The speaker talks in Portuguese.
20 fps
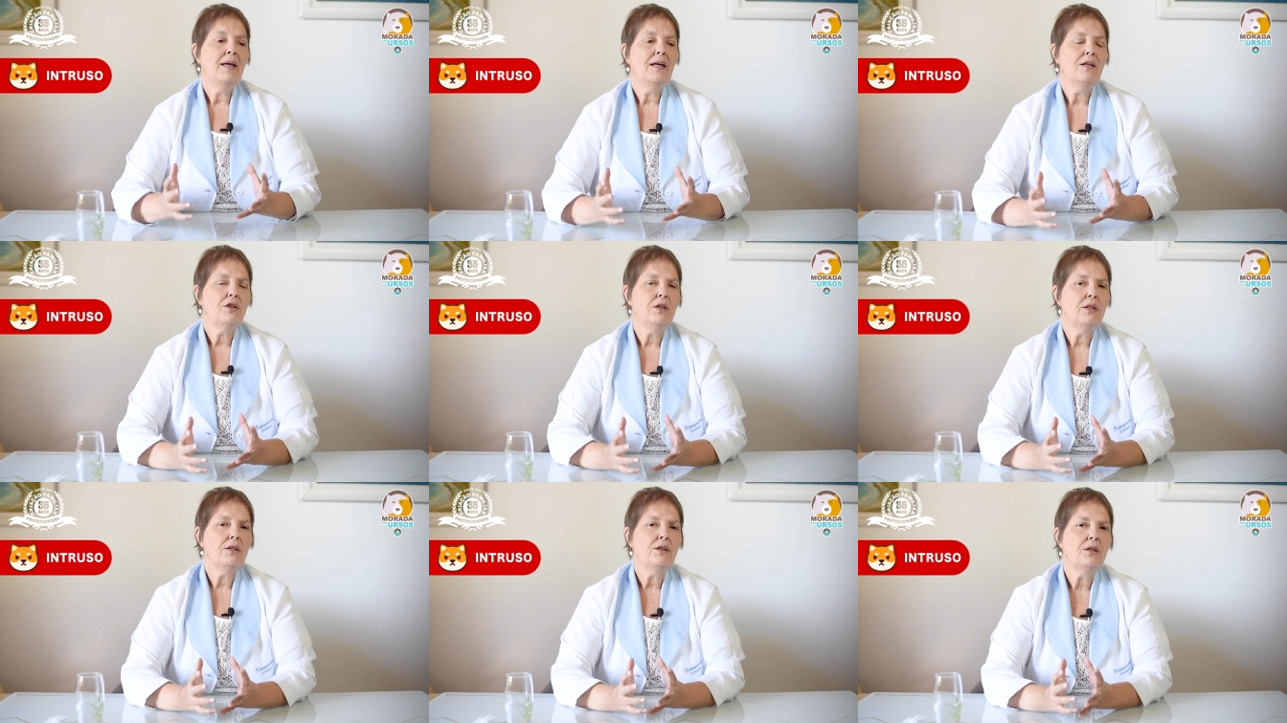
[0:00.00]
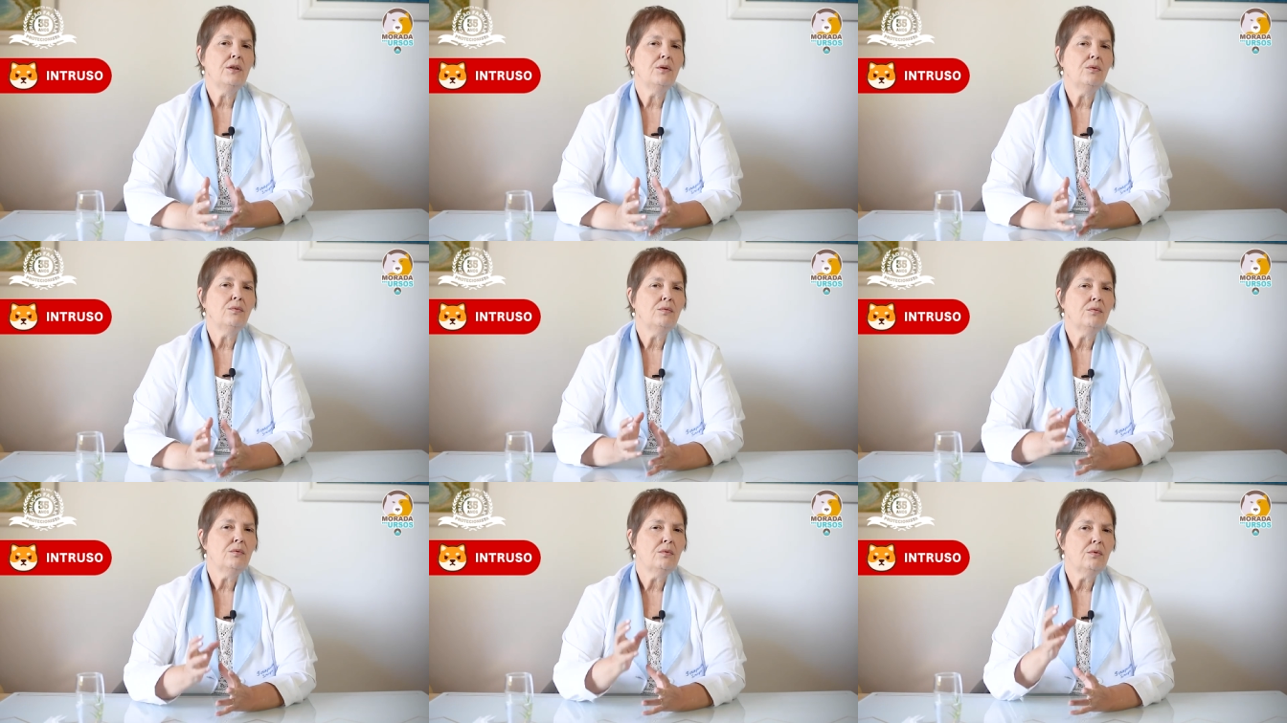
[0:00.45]
a gente
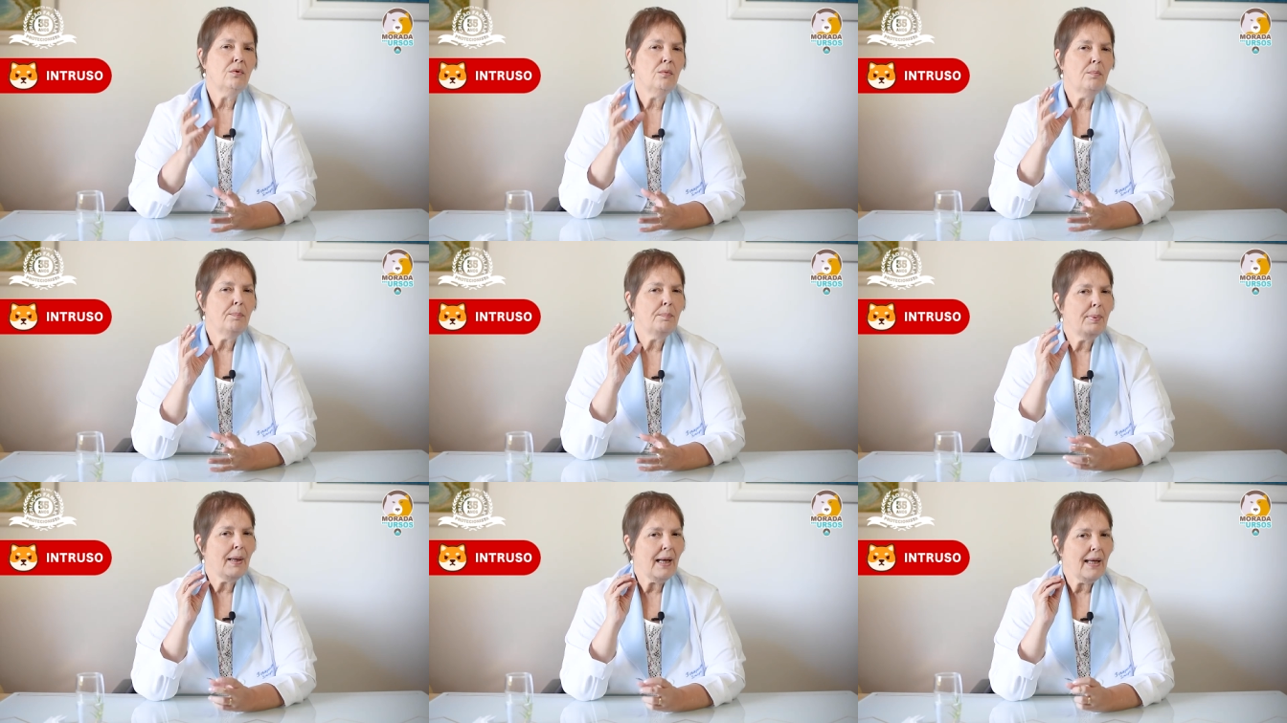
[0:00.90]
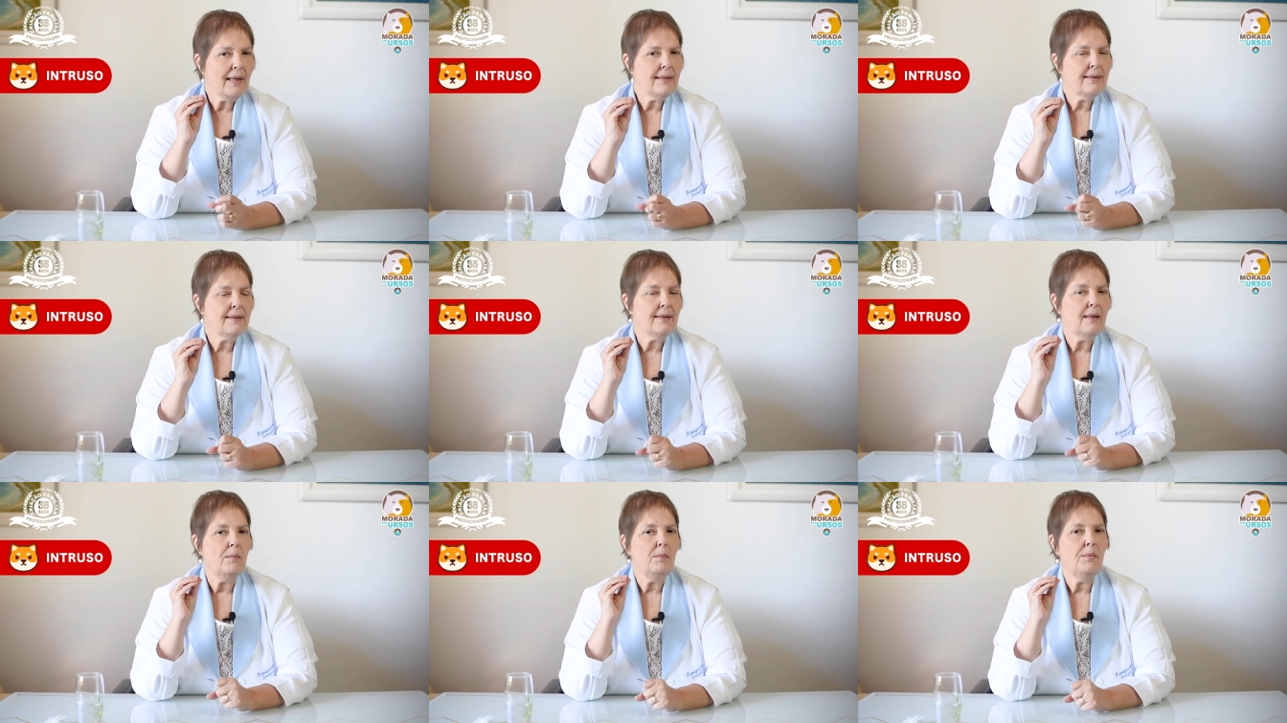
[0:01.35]
não, não
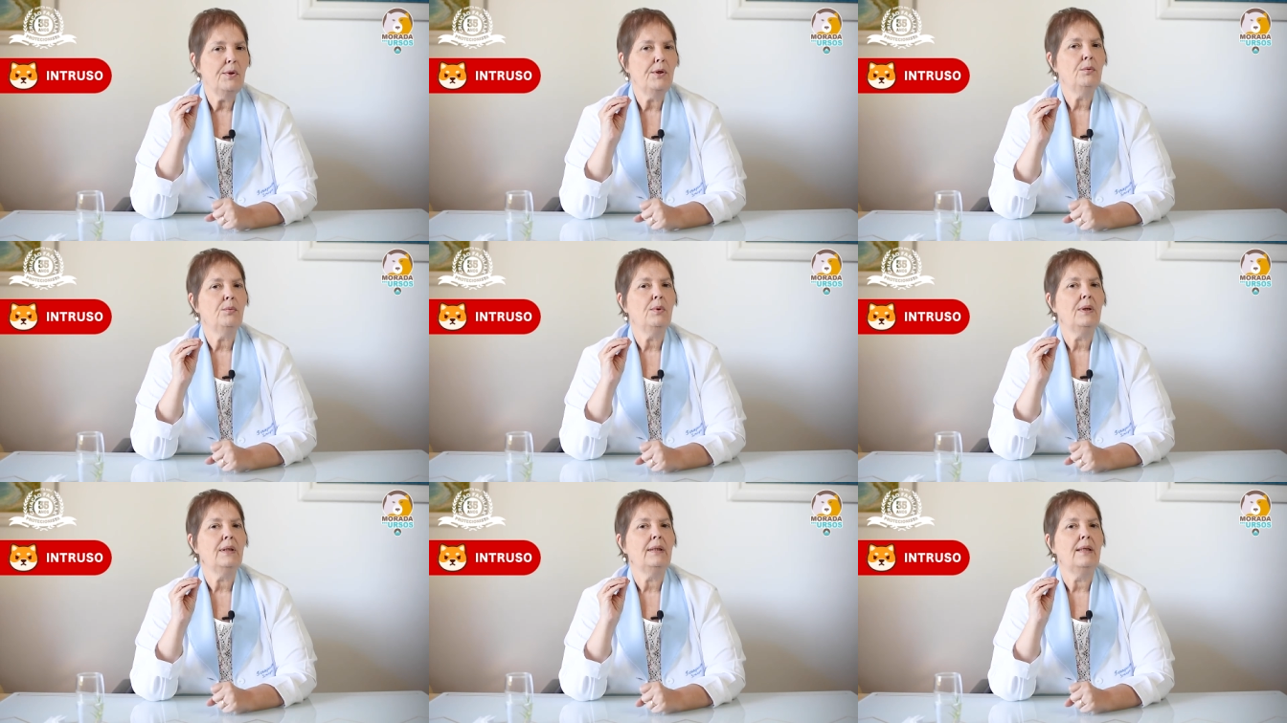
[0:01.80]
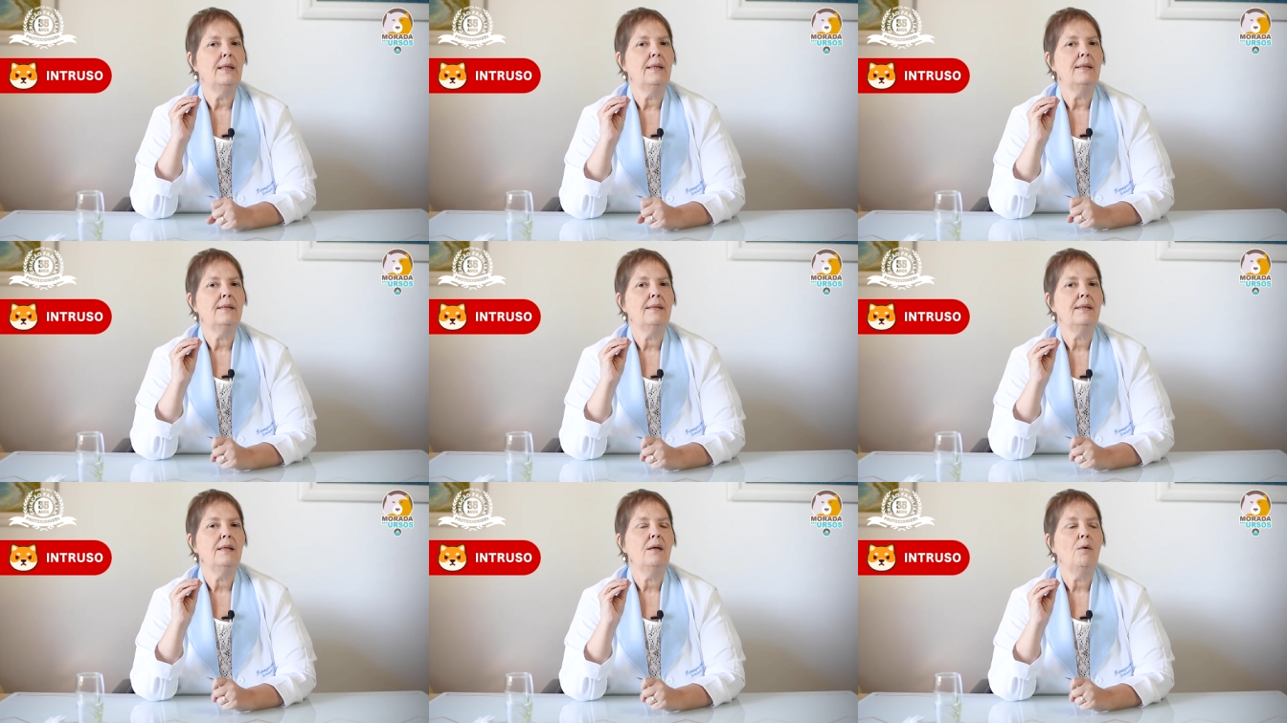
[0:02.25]
presta muito
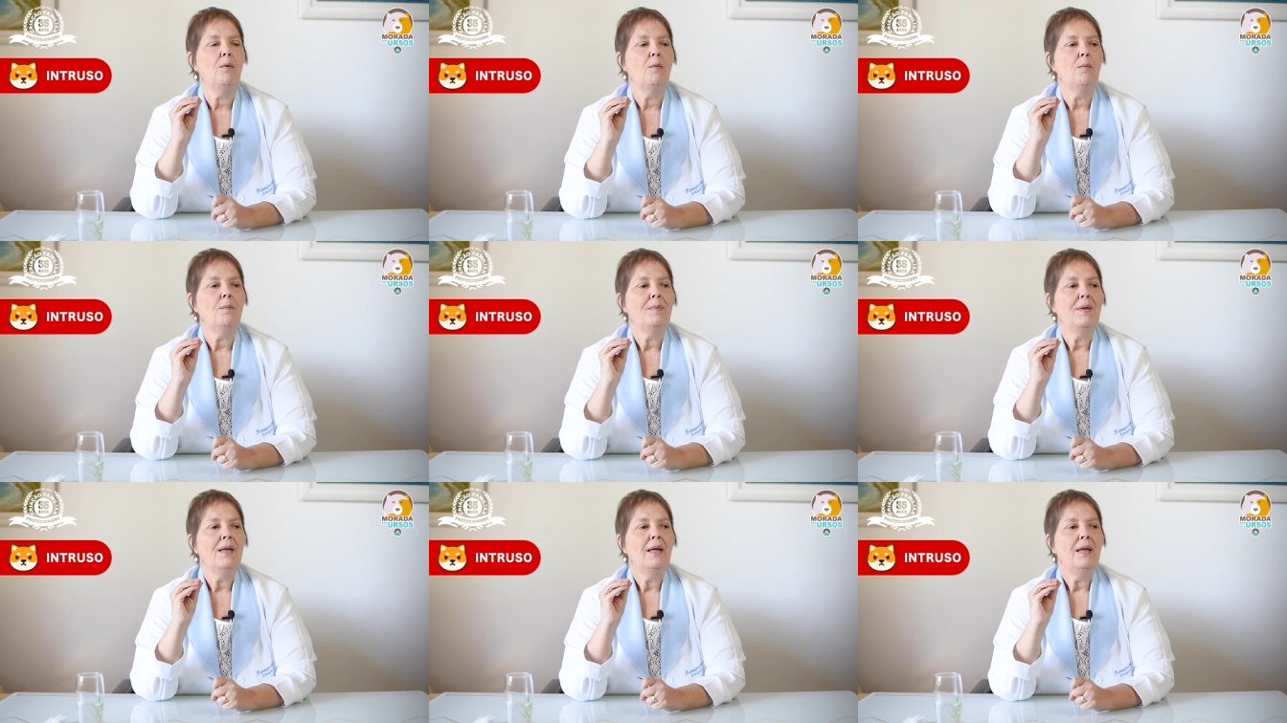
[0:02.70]
atenção